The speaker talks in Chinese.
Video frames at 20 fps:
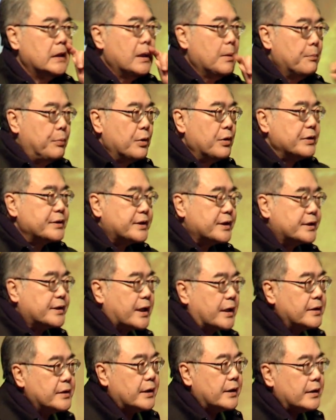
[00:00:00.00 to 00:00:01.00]
不论是
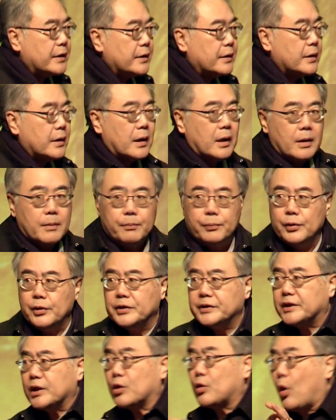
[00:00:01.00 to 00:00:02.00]
真理，不论
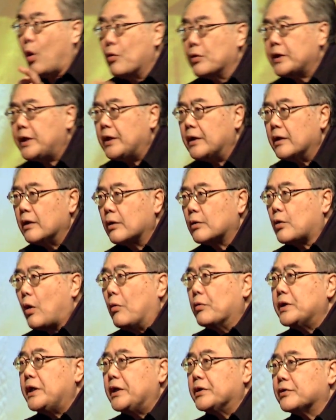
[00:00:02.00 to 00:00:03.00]
是公义，
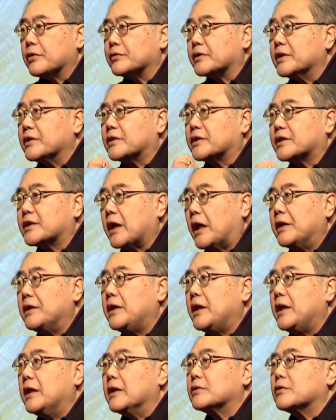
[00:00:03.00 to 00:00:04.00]
公义就是真
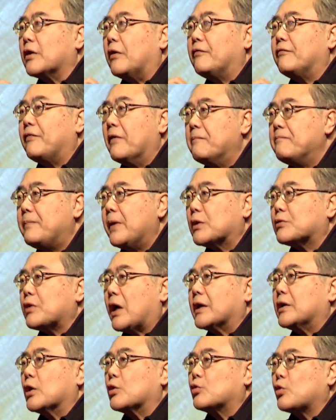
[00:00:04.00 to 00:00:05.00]
理所分别出来
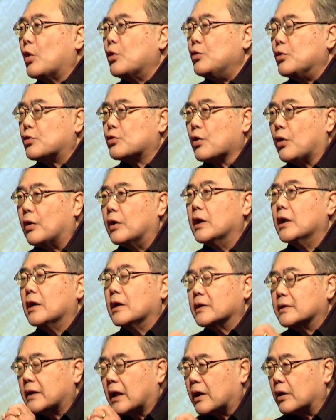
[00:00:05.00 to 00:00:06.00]
的对与错
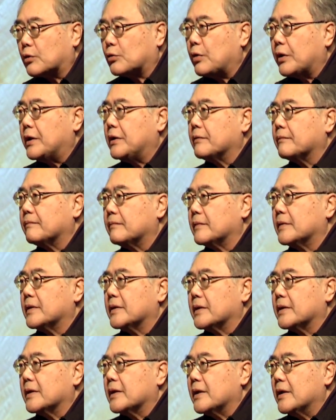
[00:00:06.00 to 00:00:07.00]
那个对。
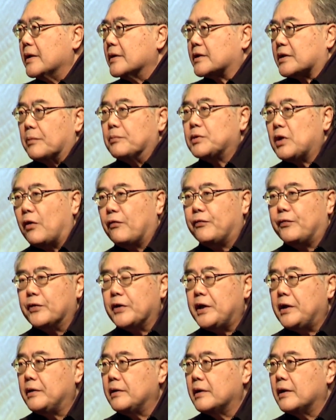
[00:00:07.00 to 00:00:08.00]
什么叫福
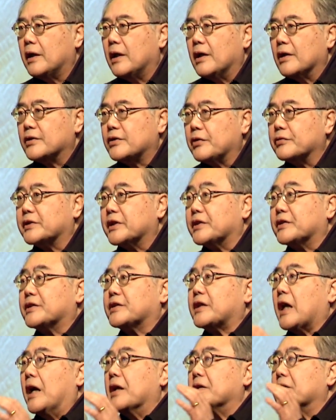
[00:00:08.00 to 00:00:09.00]
音？就是
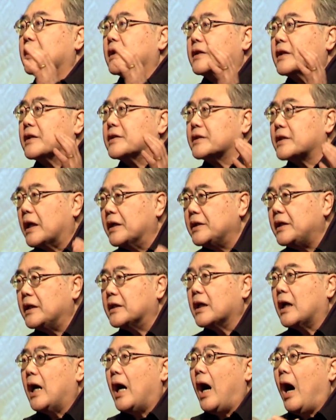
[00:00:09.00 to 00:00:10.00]
整个的真理
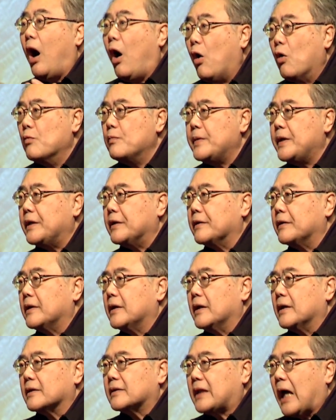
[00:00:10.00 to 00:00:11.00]
的奥秘
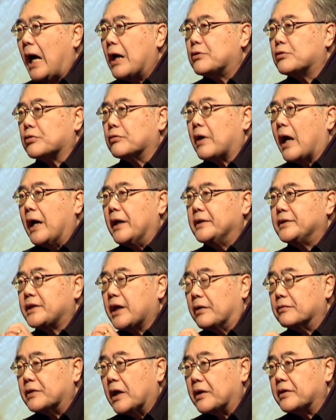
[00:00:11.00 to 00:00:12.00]
带出来，
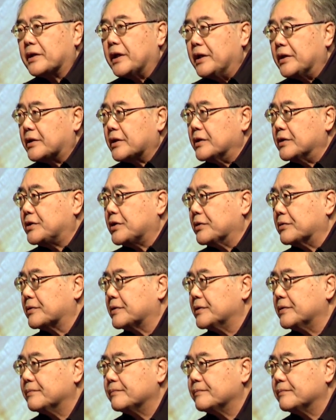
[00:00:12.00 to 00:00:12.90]
叫人可以得救的。